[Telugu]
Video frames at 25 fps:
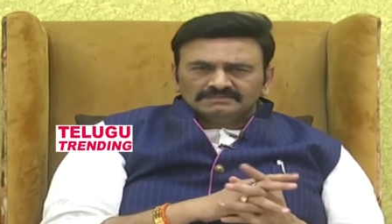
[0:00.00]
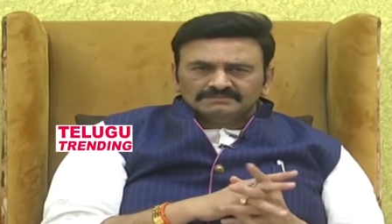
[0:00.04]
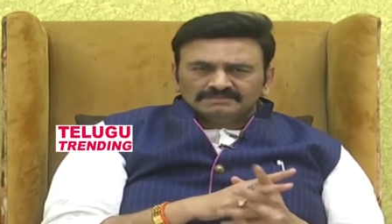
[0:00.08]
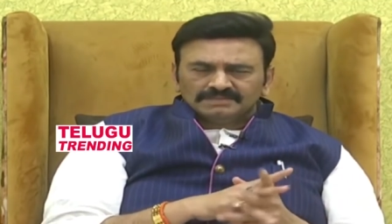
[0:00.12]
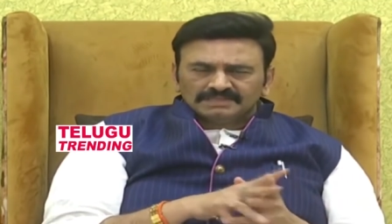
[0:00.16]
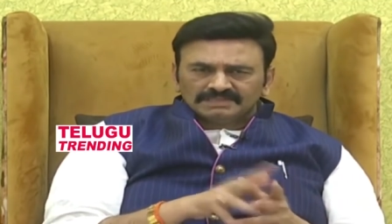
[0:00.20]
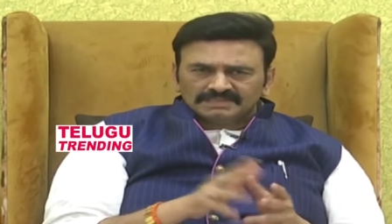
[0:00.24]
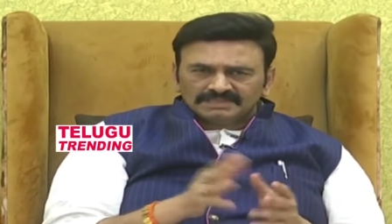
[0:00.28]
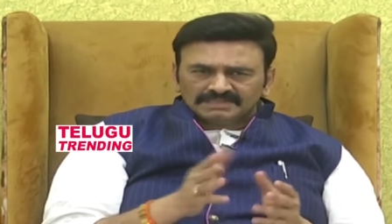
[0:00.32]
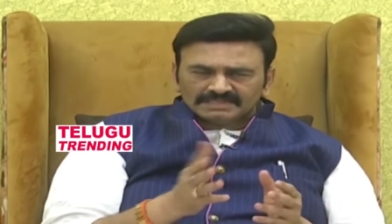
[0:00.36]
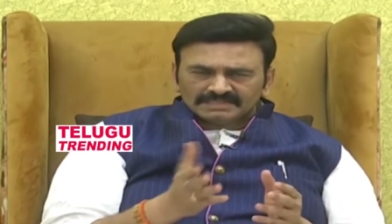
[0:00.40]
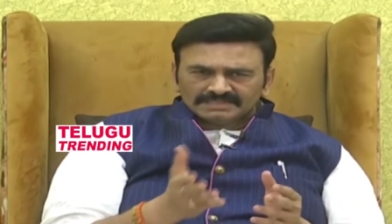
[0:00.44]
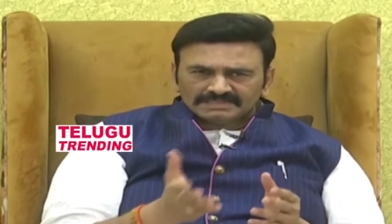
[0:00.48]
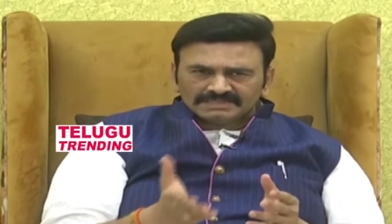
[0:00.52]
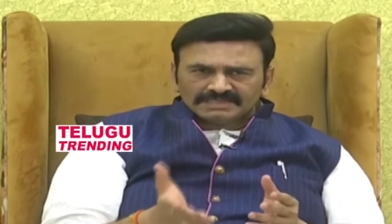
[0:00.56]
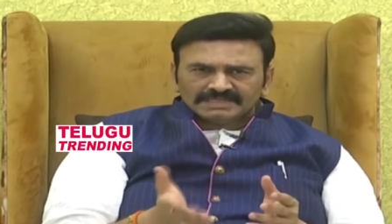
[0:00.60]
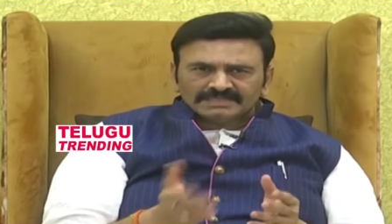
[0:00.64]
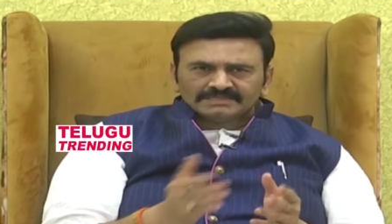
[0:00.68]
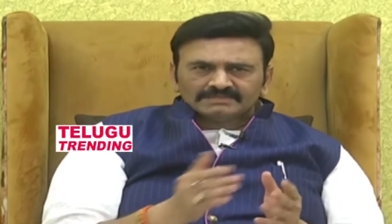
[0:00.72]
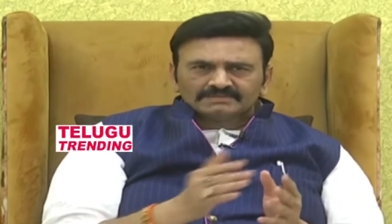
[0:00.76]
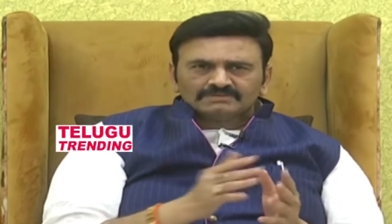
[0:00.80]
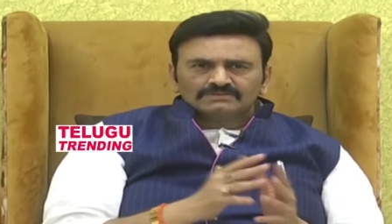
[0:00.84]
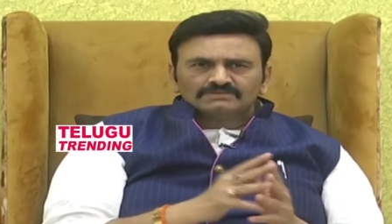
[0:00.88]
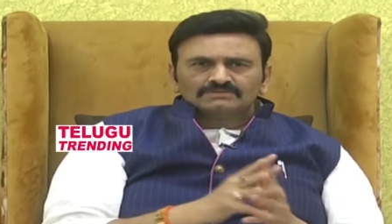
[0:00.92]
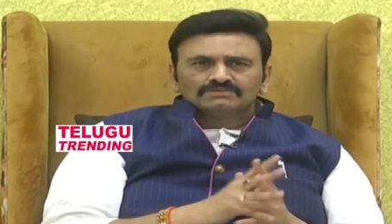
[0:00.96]
మరి నిన్న
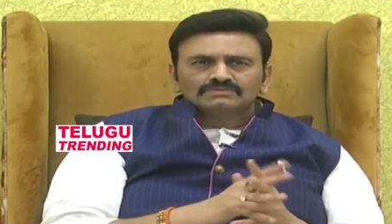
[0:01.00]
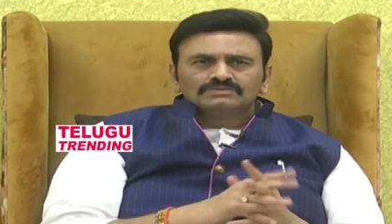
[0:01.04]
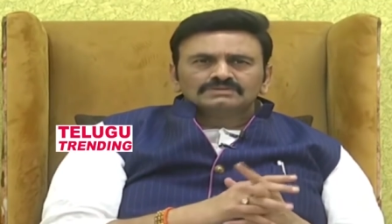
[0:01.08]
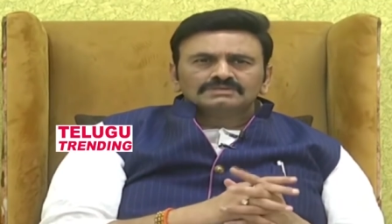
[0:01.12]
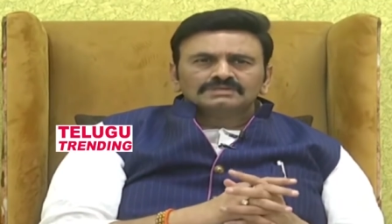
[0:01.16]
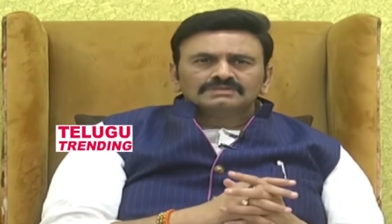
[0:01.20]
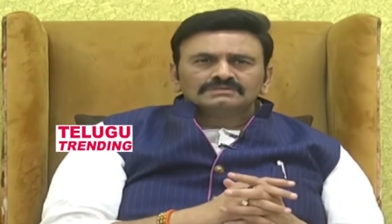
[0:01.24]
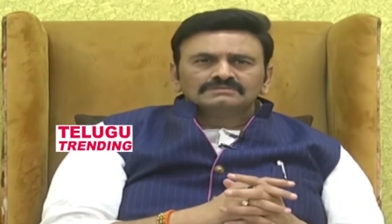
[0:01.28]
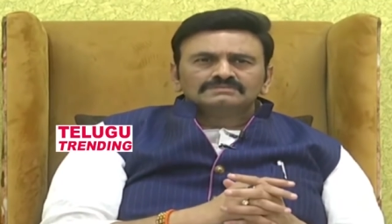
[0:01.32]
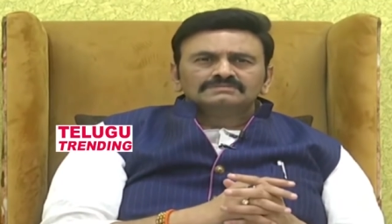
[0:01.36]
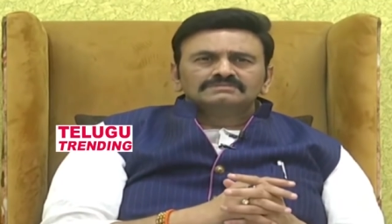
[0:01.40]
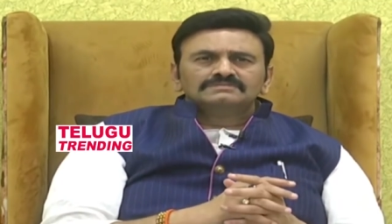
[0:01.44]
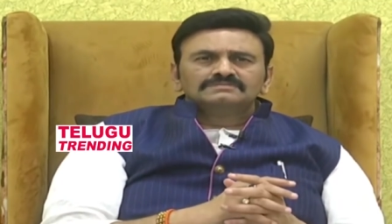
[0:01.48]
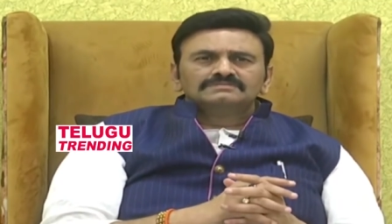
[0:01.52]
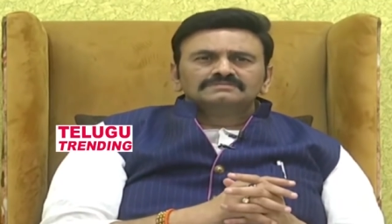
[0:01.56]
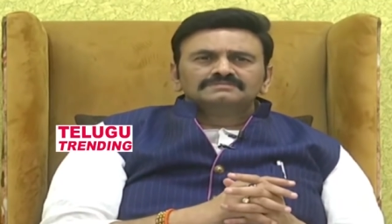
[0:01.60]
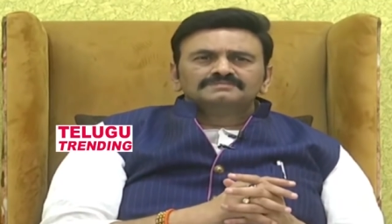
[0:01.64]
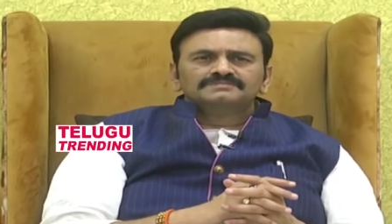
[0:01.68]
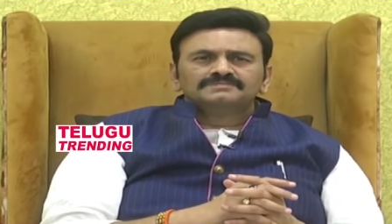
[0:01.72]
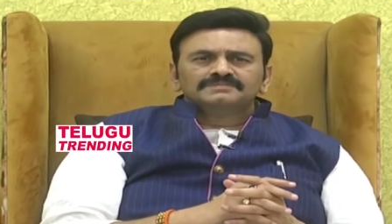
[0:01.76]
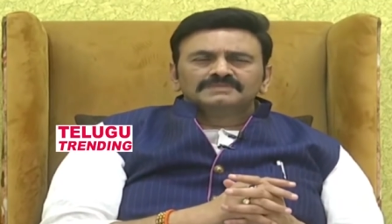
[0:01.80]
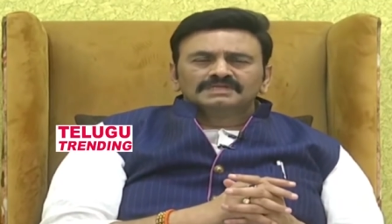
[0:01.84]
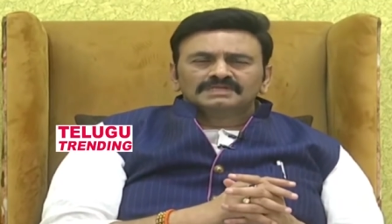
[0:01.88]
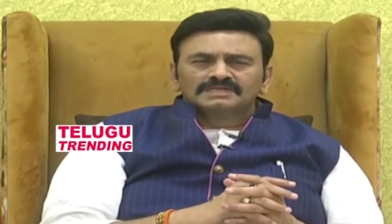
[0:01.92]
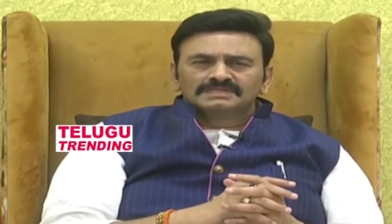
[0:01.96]
సాయంత్రం చూసాం
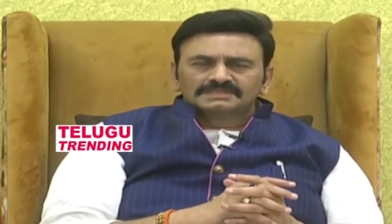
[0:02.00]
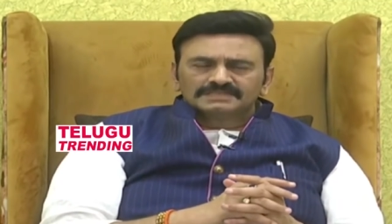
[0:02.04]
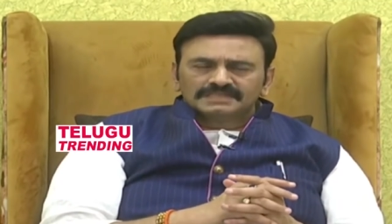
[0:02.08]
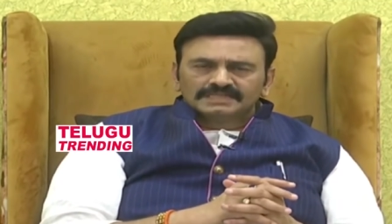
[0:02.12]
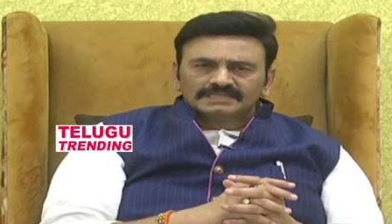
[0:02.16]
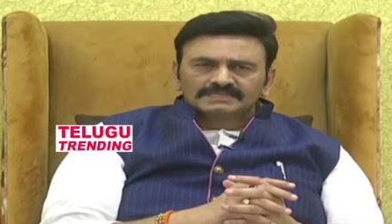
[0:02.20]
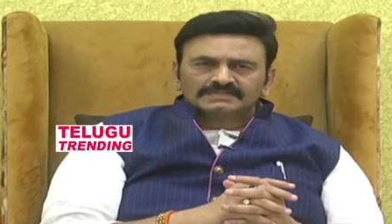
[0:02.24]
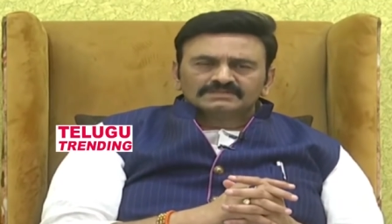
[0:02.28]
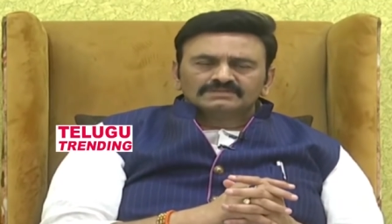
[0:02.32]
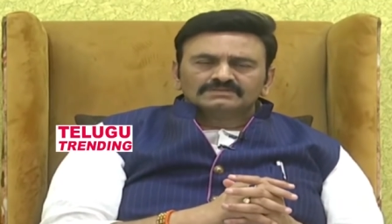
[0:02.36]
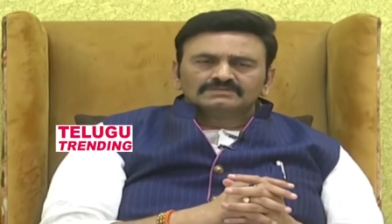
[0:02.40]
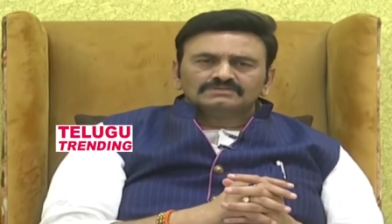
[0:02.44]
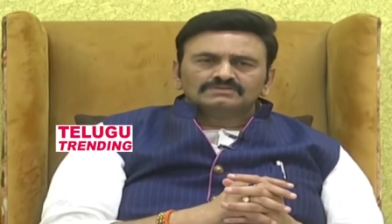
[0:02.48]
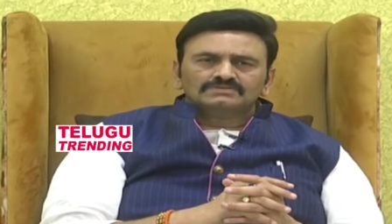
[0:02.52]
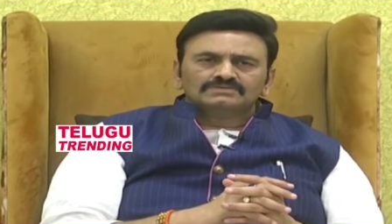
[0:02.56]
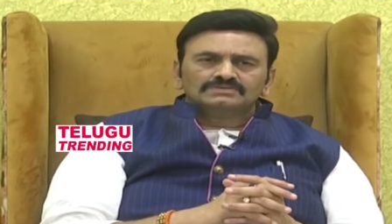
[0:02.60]
నిన్న సాయంత్రం